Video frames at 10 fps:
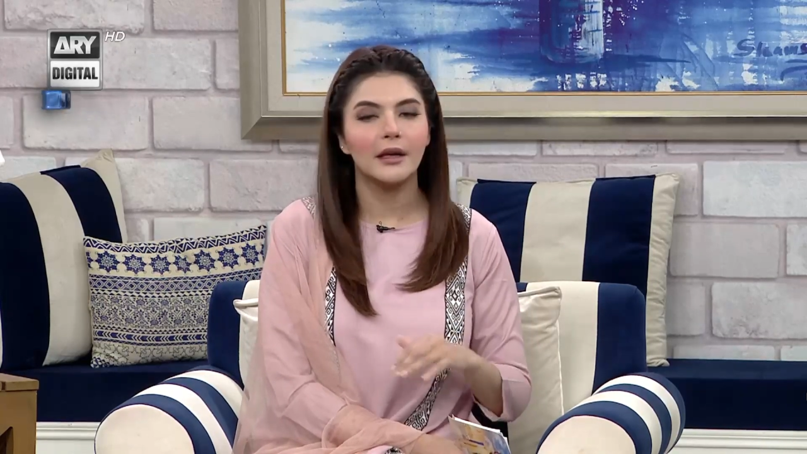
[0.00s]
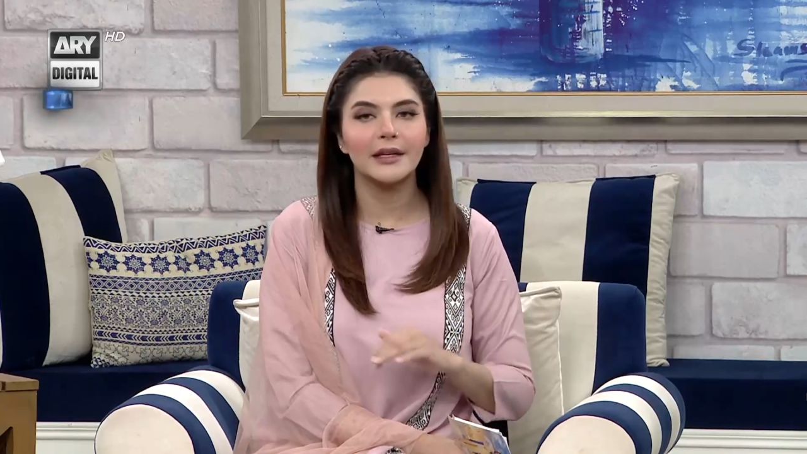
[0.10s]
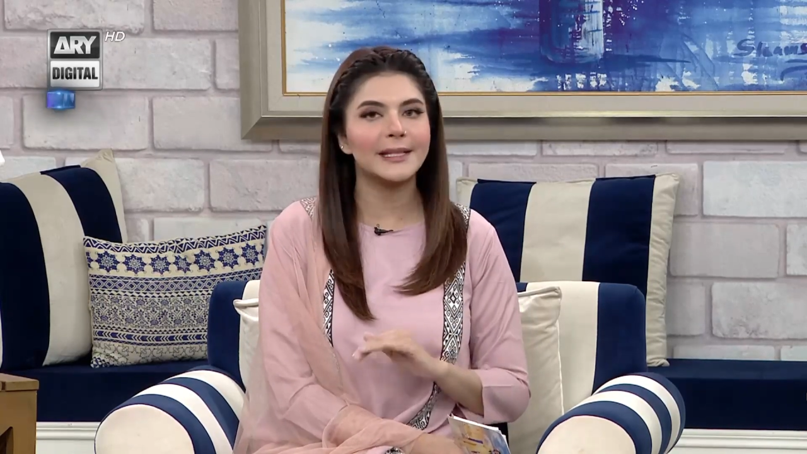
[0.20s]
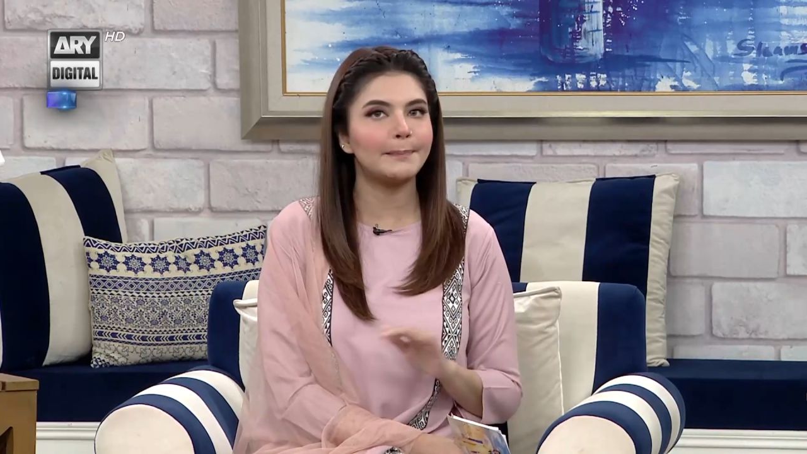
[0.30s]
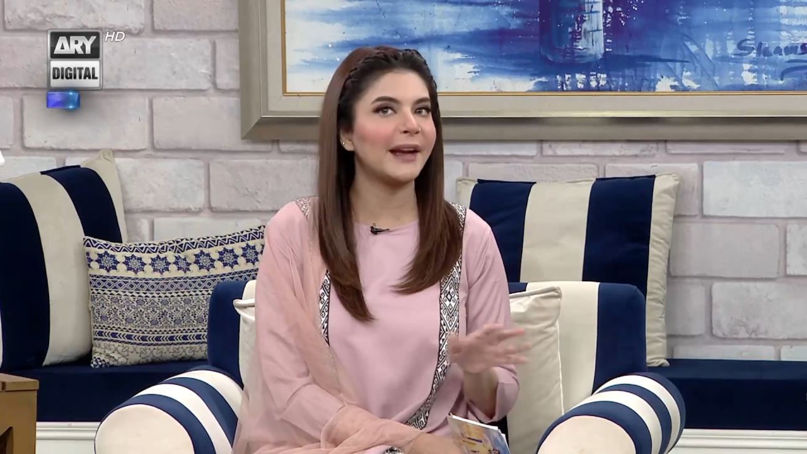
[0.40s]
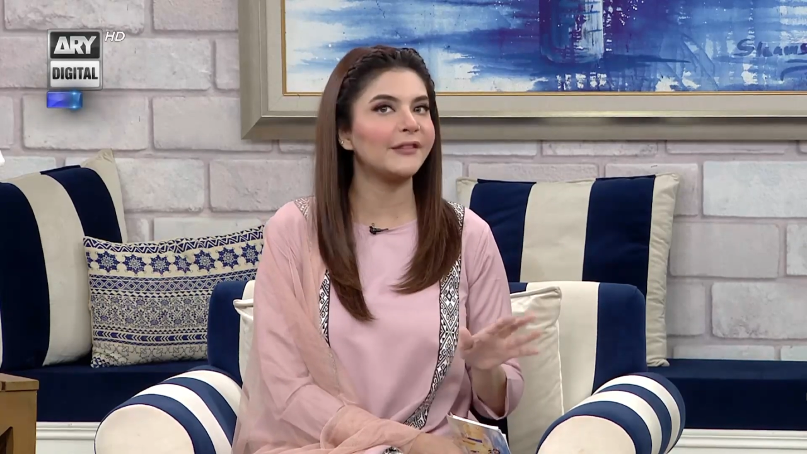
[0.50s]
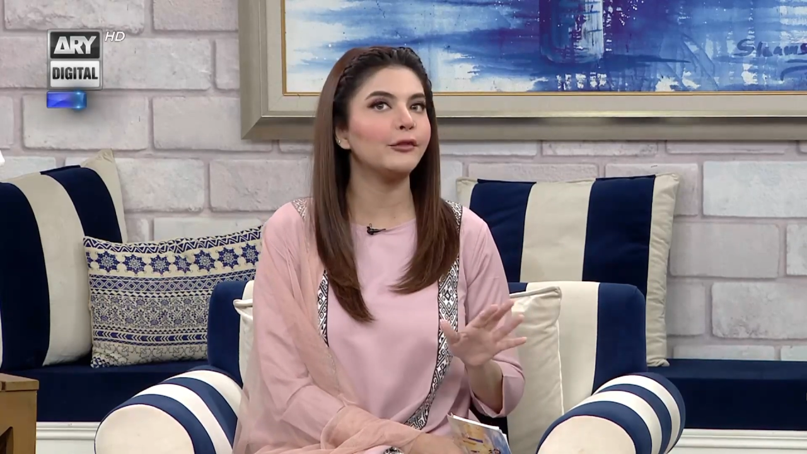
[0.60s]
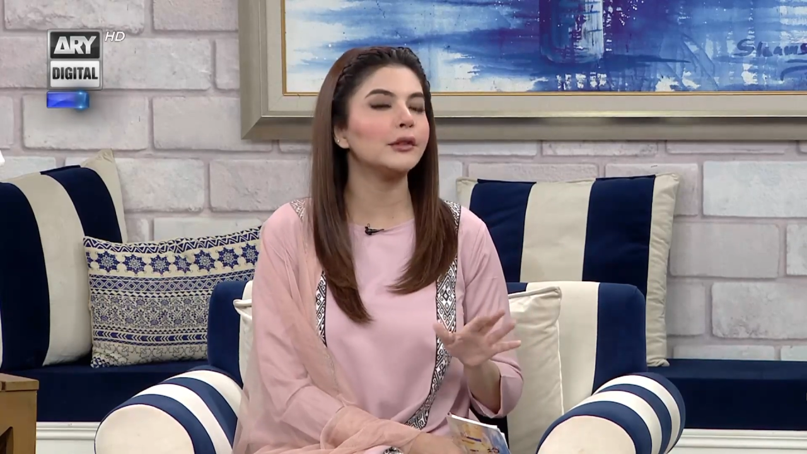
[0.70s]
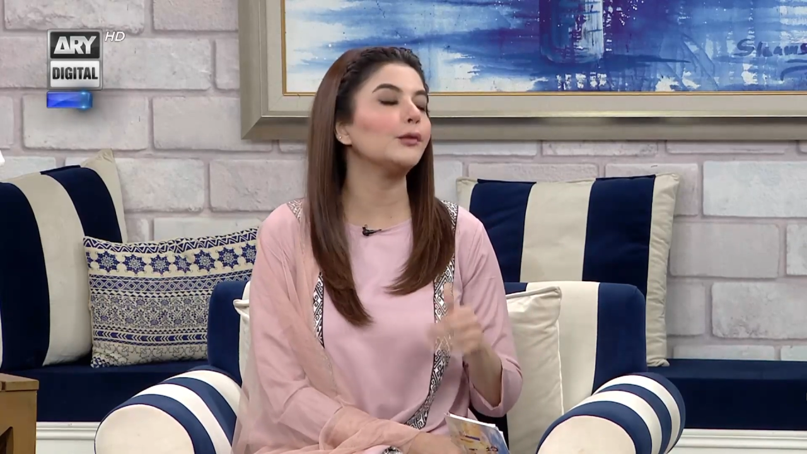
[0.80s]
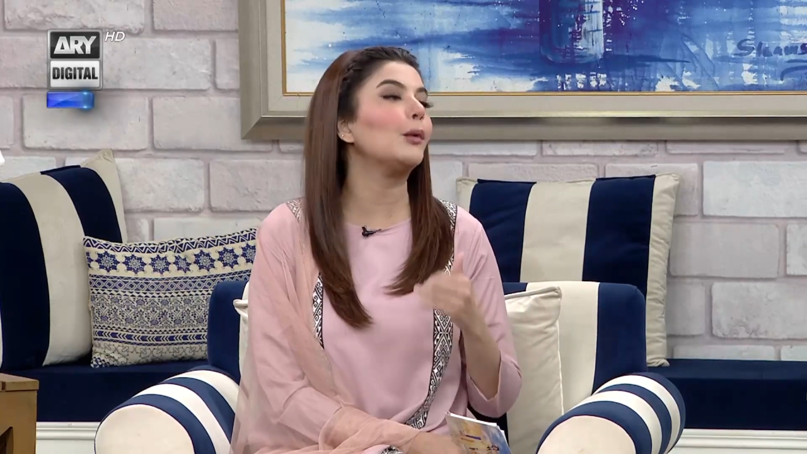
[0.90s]

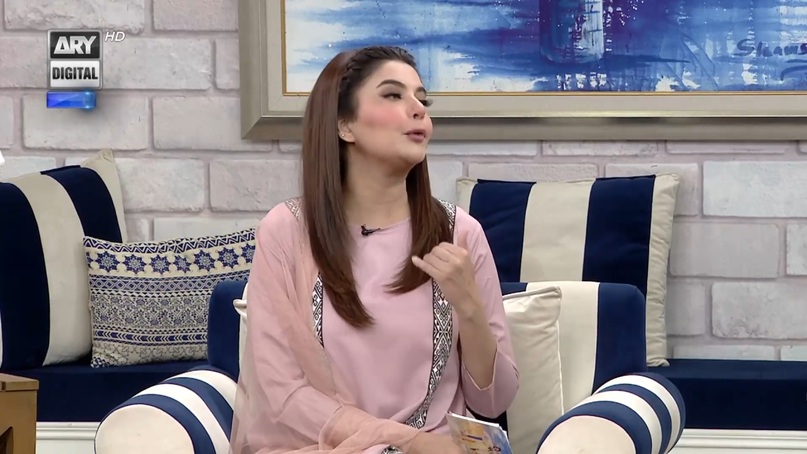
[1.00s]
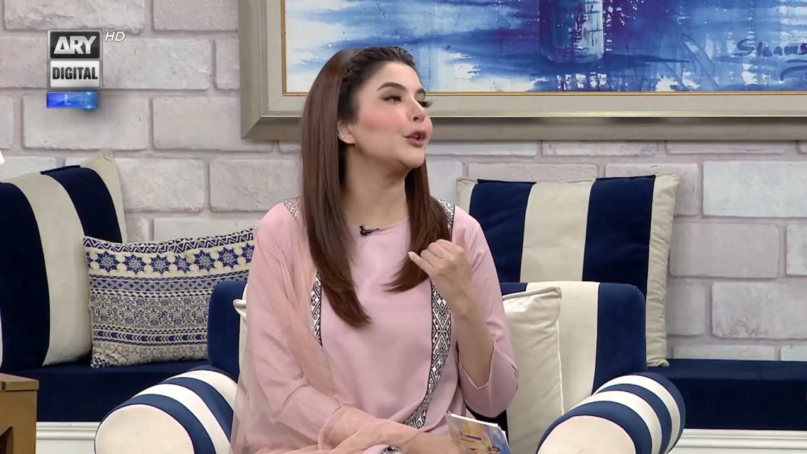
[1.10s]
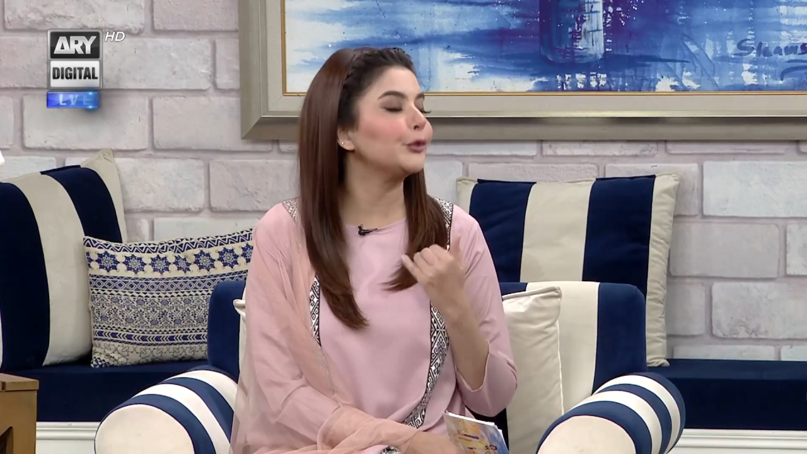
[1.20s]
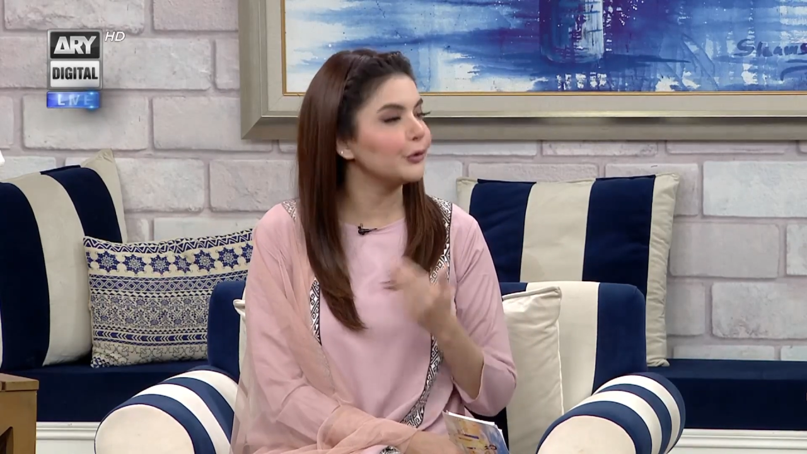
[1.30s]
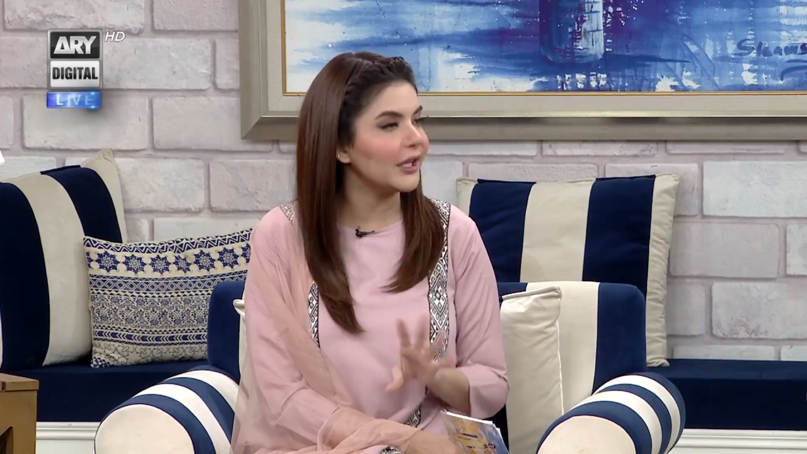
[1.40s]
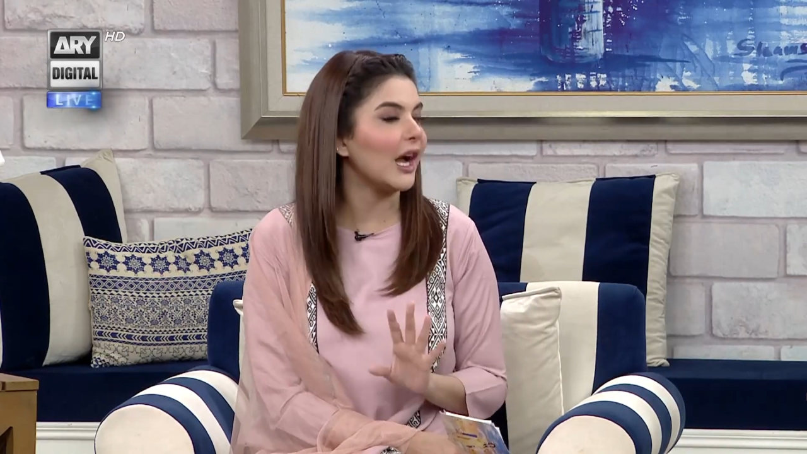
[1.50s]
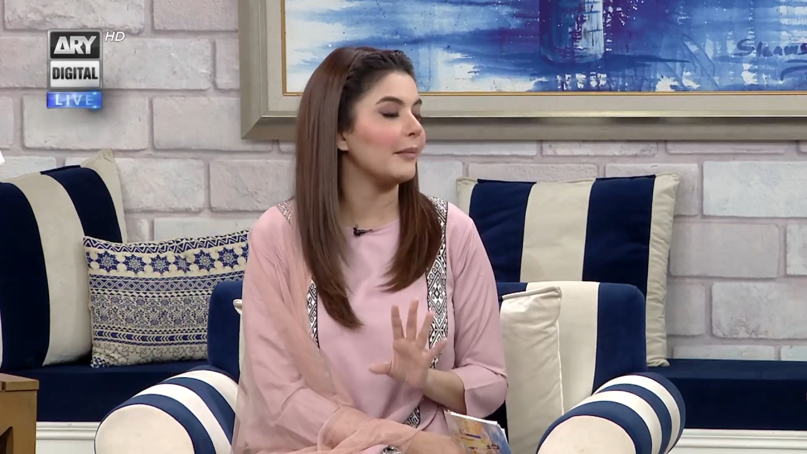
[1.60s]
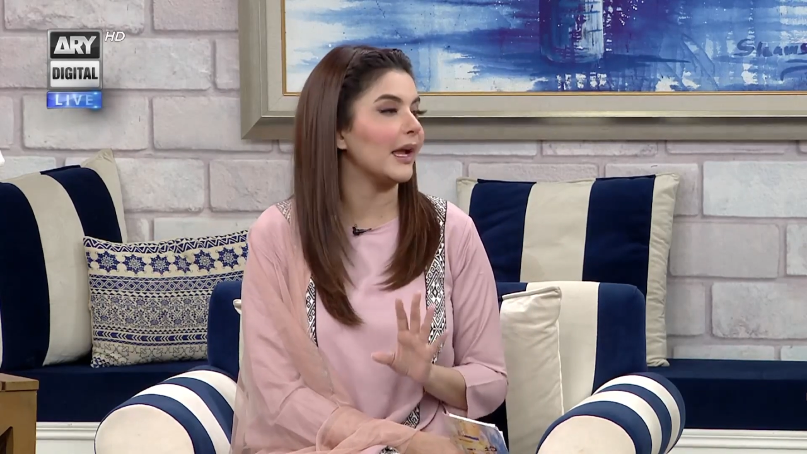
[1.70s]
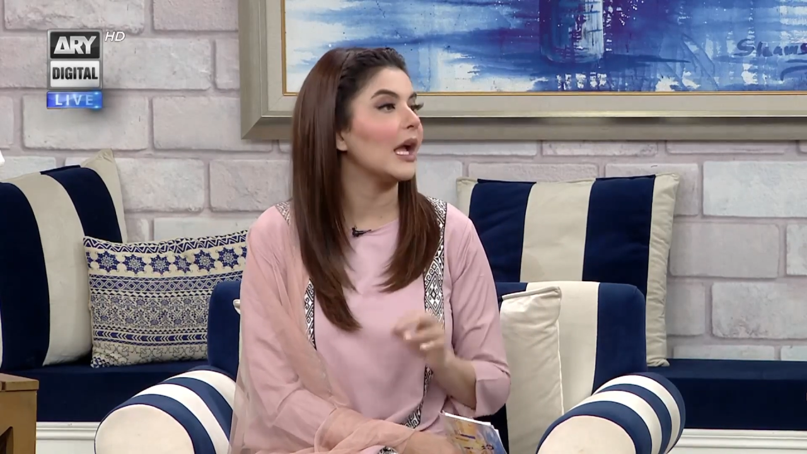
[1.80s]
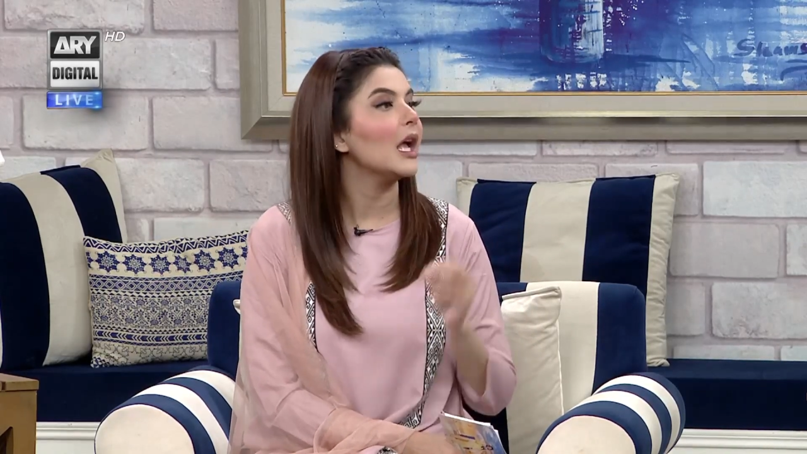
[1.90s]
रिस्पेक्टफुल तो वो पूरी दुनिया
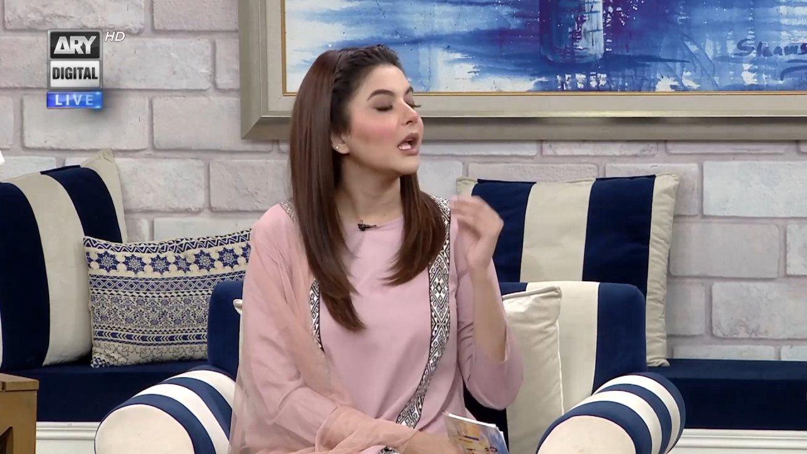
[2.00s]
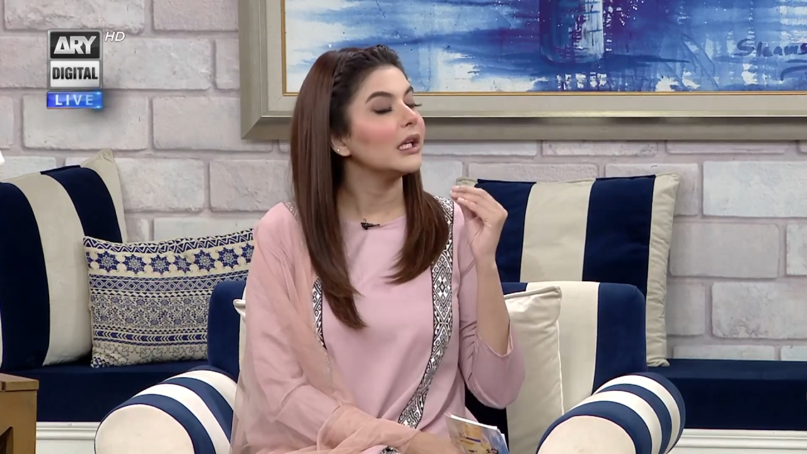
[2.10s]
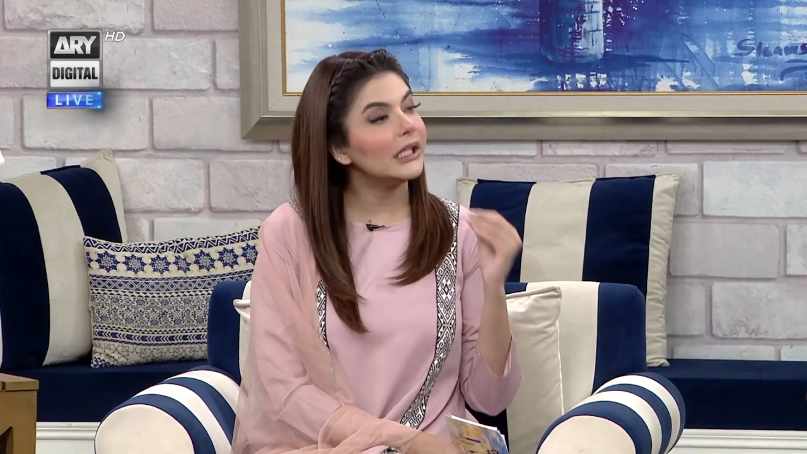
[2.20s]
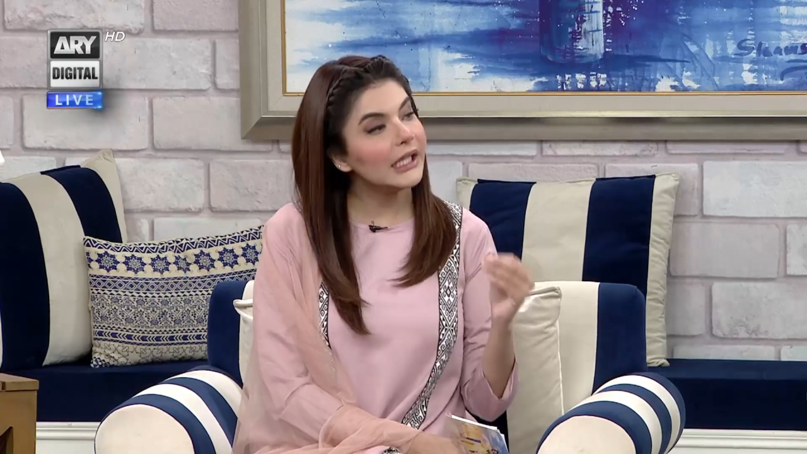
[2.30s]
में है